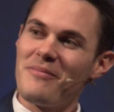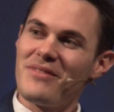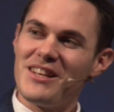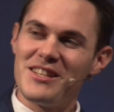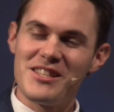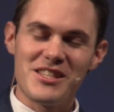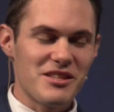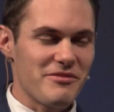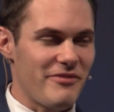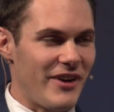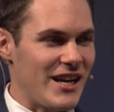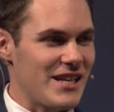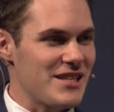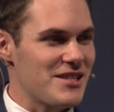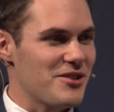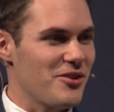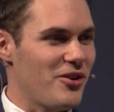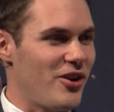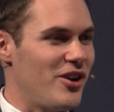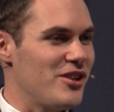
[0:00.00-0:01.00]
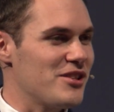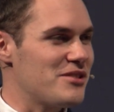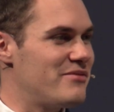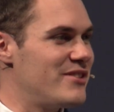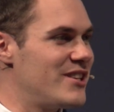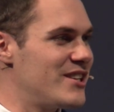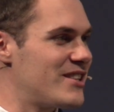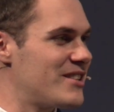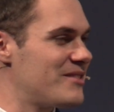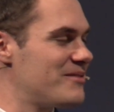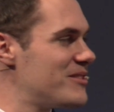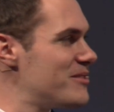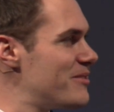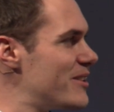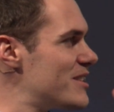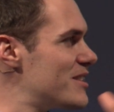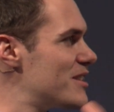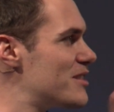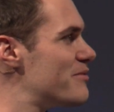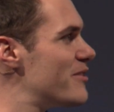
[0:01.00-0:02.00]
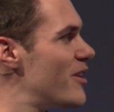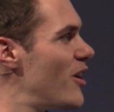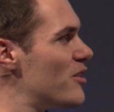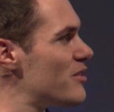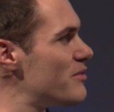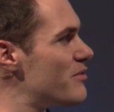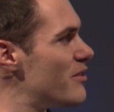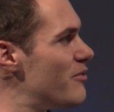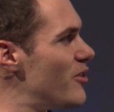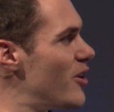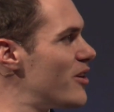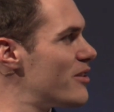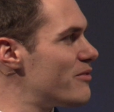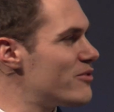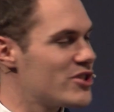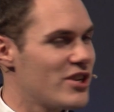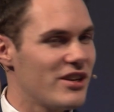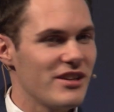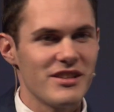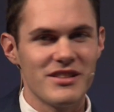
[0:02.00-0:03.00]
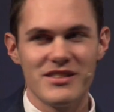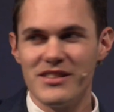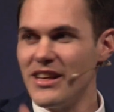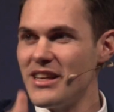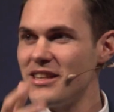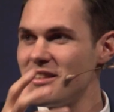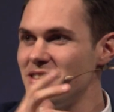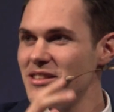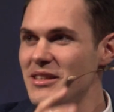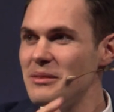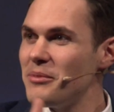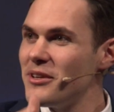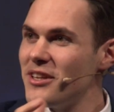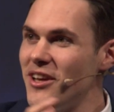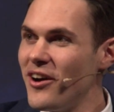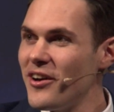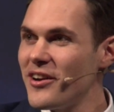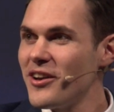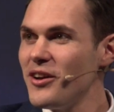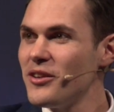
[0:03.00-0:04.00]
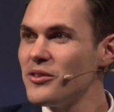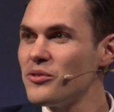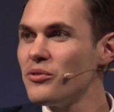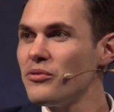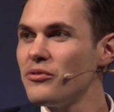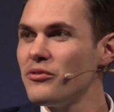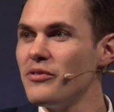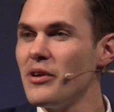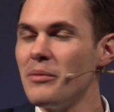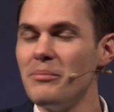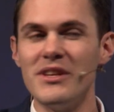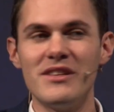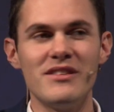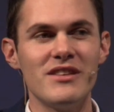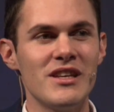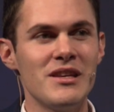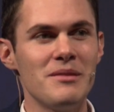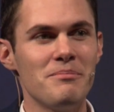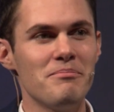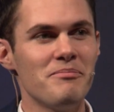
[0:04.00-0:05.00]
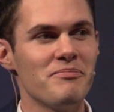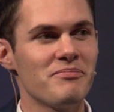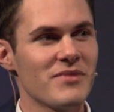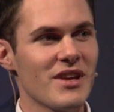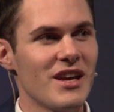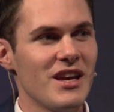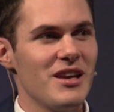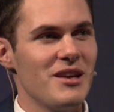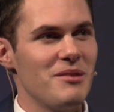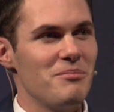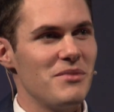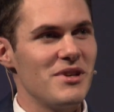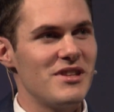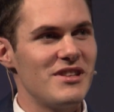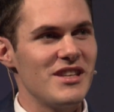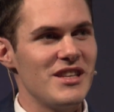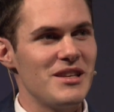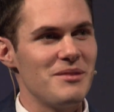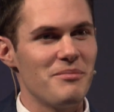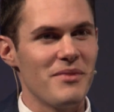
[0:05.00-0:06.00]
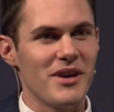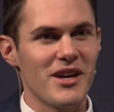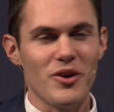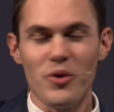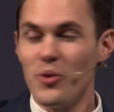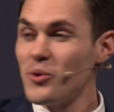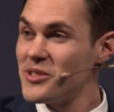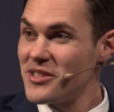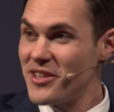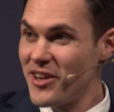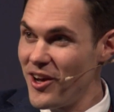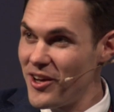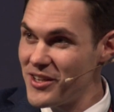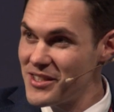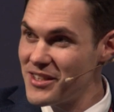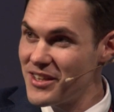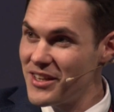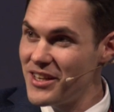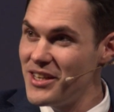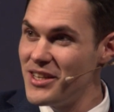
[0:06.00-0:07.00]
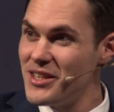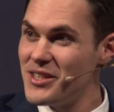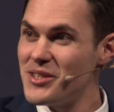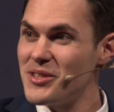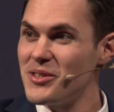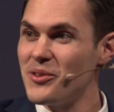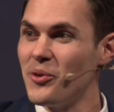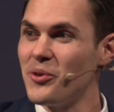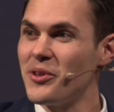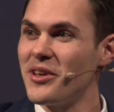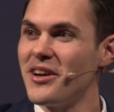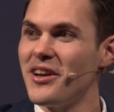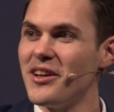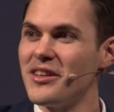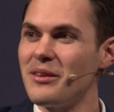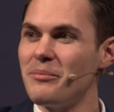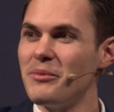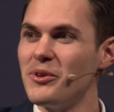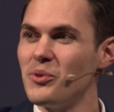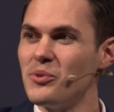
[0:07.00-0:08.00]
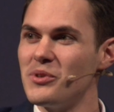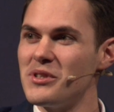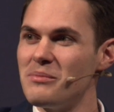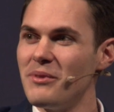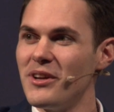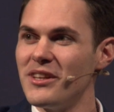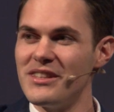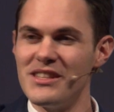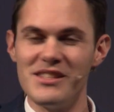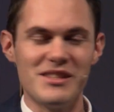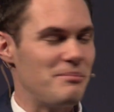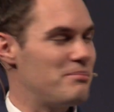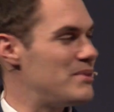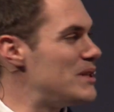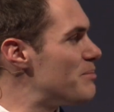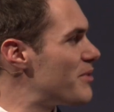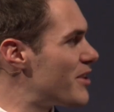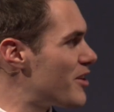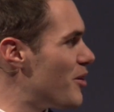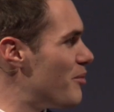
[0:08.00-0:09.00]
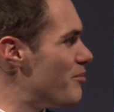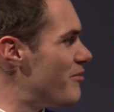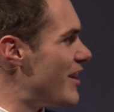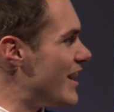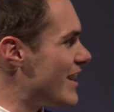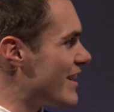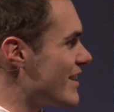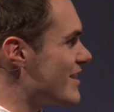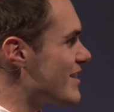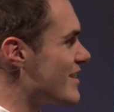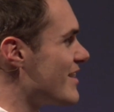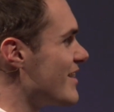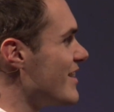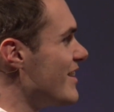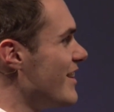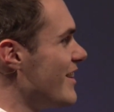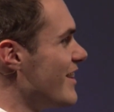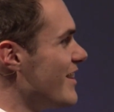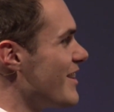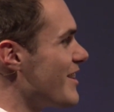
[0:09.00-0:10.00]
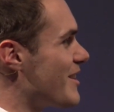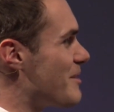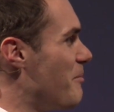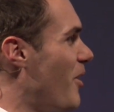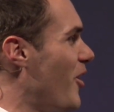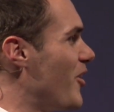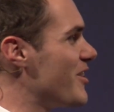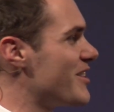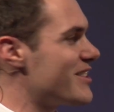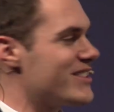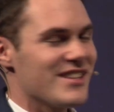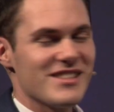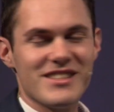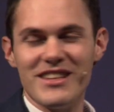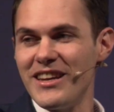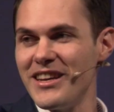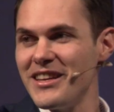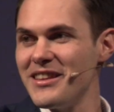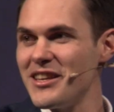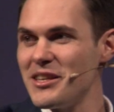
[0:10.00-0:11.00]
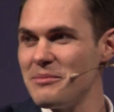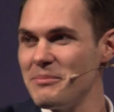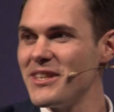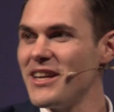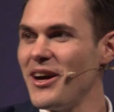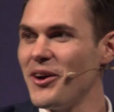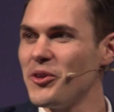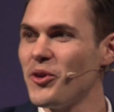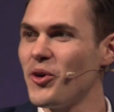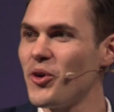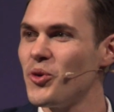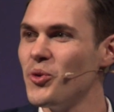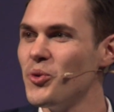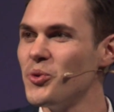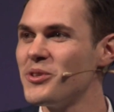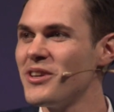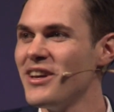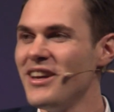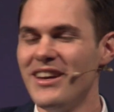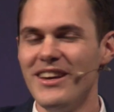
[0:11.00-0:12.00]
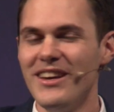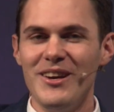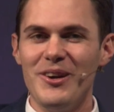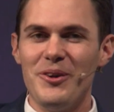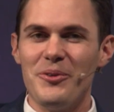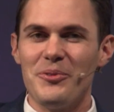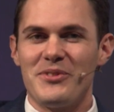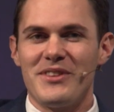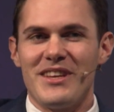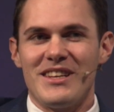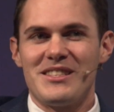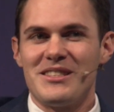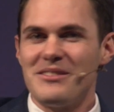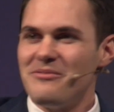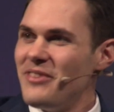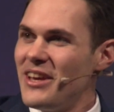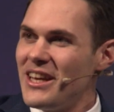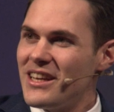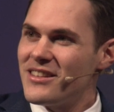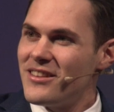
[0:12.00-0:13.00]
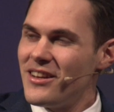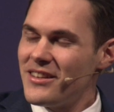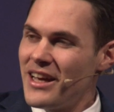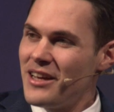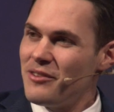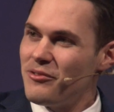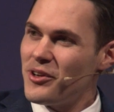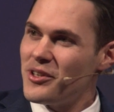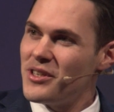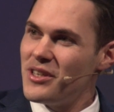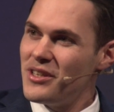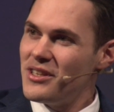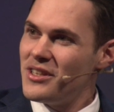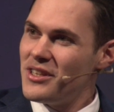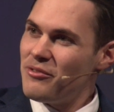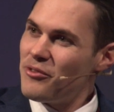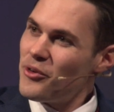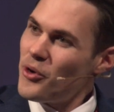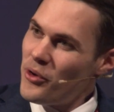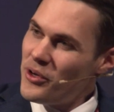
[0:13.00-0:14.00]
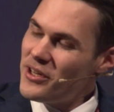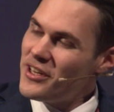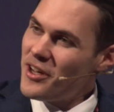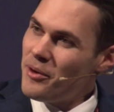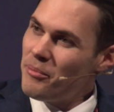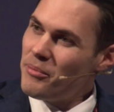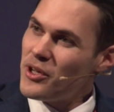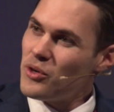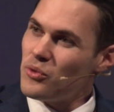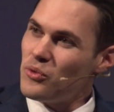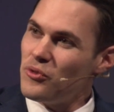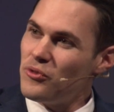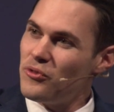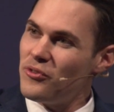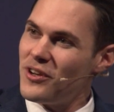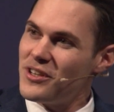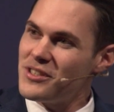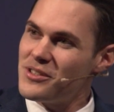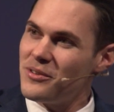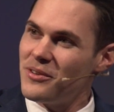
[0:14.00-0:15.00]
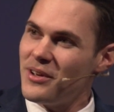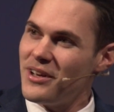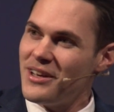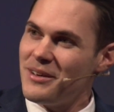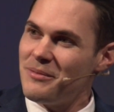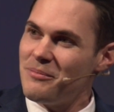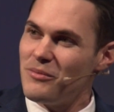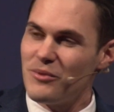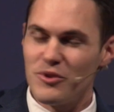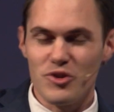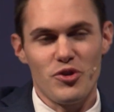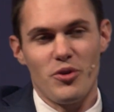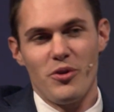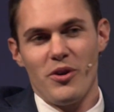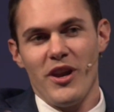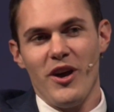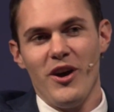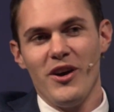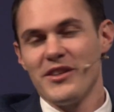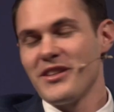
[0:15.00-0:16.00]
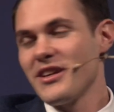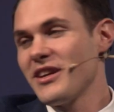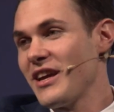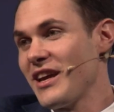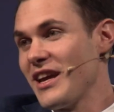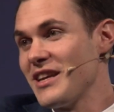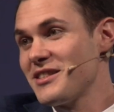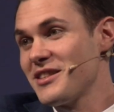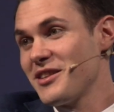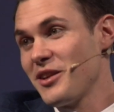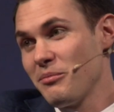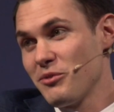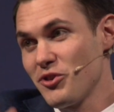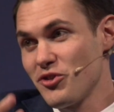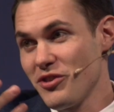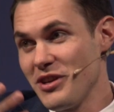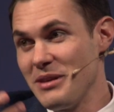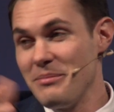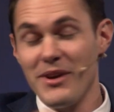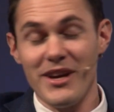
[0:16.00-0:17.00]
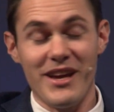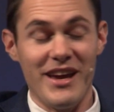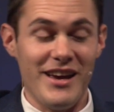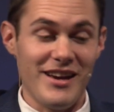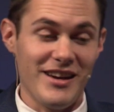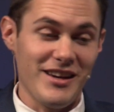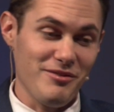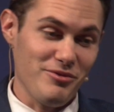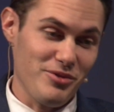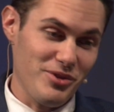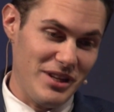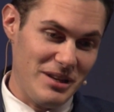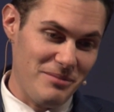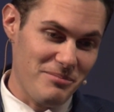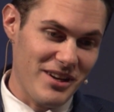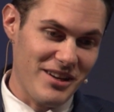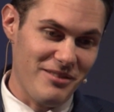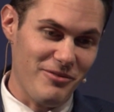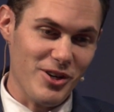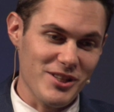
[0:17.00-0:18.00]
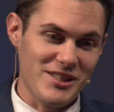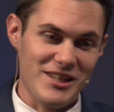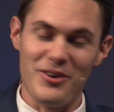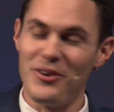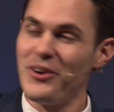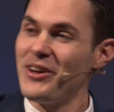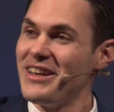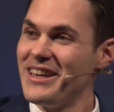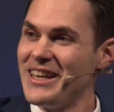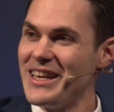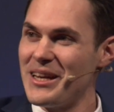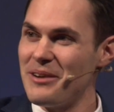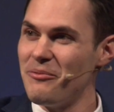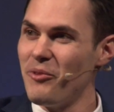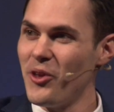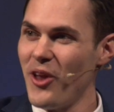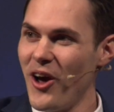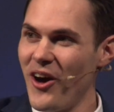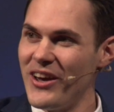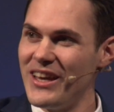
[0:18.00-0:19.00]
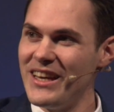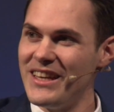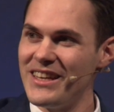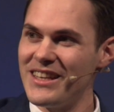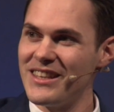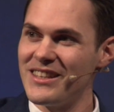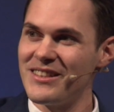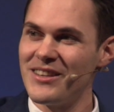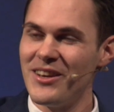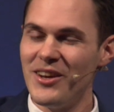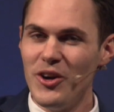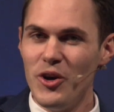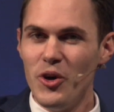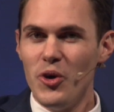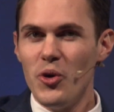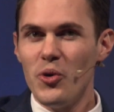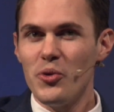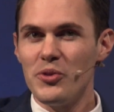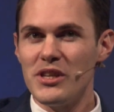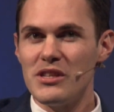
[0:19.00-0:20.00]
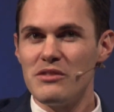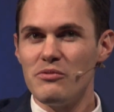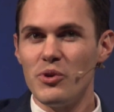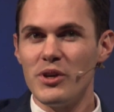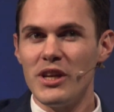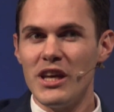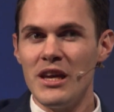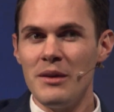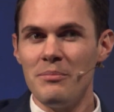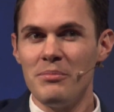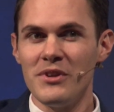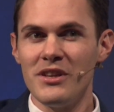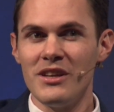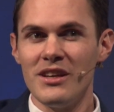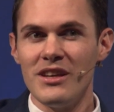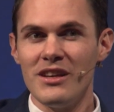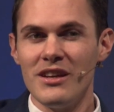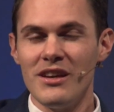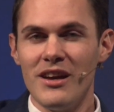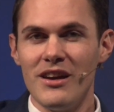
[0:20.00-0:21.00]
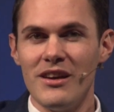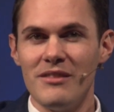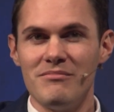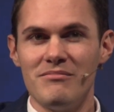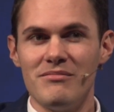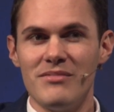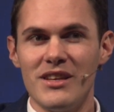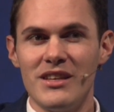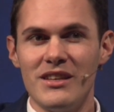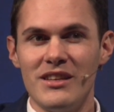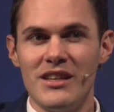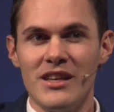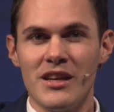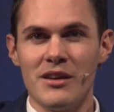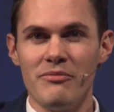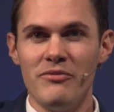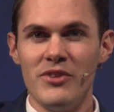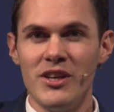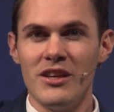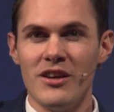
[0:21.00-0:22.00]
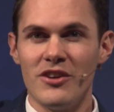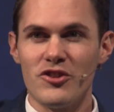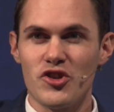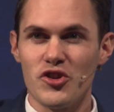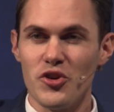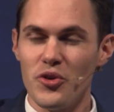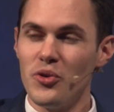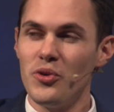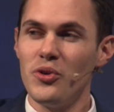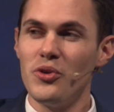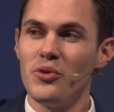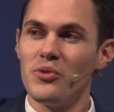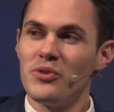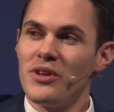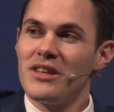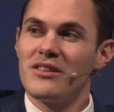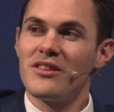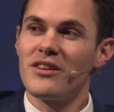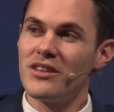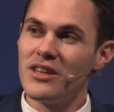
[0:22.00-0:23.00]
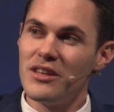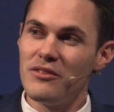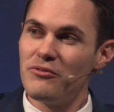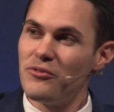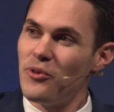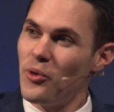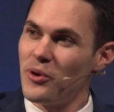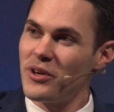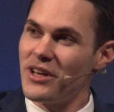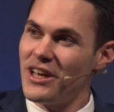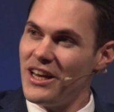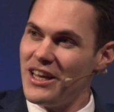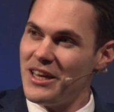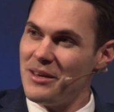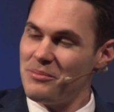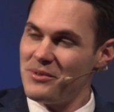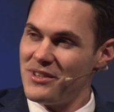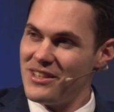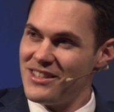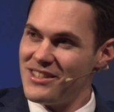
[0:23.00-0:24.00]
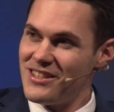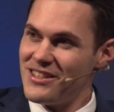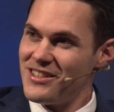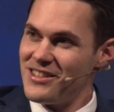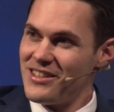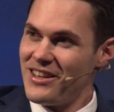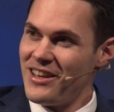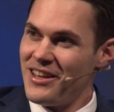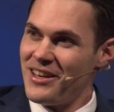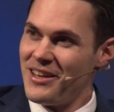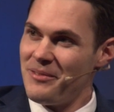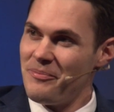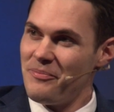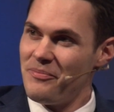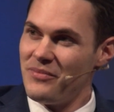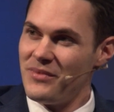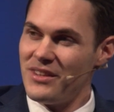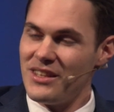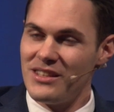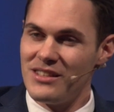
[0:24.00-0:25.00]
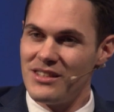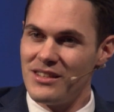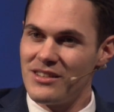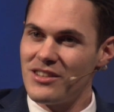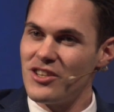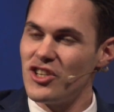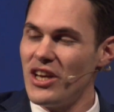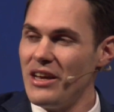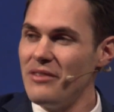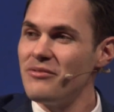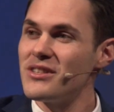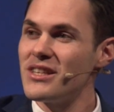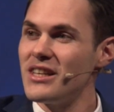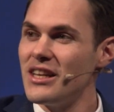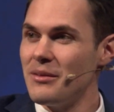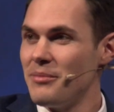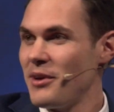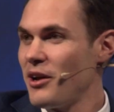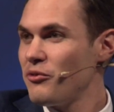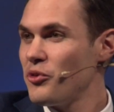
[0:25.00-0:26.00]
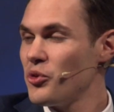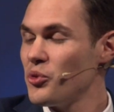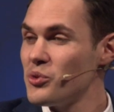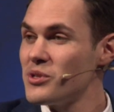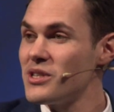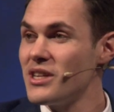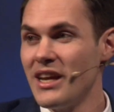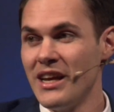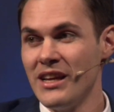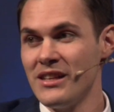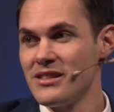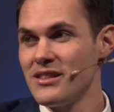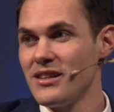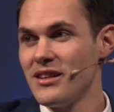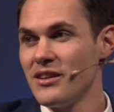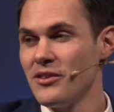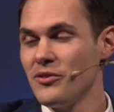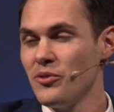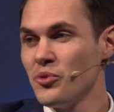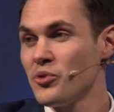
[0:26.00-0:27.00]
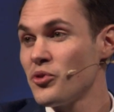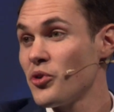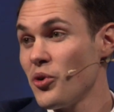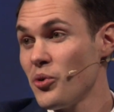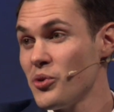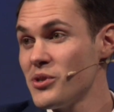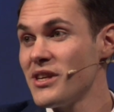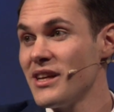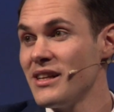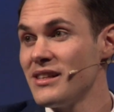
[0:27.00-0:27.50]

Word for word: Also ich weiß noch, als wir, ich weiß nicht, wie alt wir waren, wahrscheinlich sechs, sieben Jahre alt, ja, durften wir mit ihm, mit ihm äh, Osterhasen gießen oder dann hat er mit uns mal diese Biberkonfekt mhm. gemacht. Das erinnere ich mich auch noch gut. Und das weckt halt einfach die, die Freude am Beruf. Also, ähm, und Schokolade gegessen habe ich schon immer gerne, von dem her es auch irgendwo naheliegend. Und es wurde eben äh, irgendwie schön und attraktiv vorgelebt, dieses, ähm, dieses Geschäftsleben, auch von unseren Eltern und Großeltern.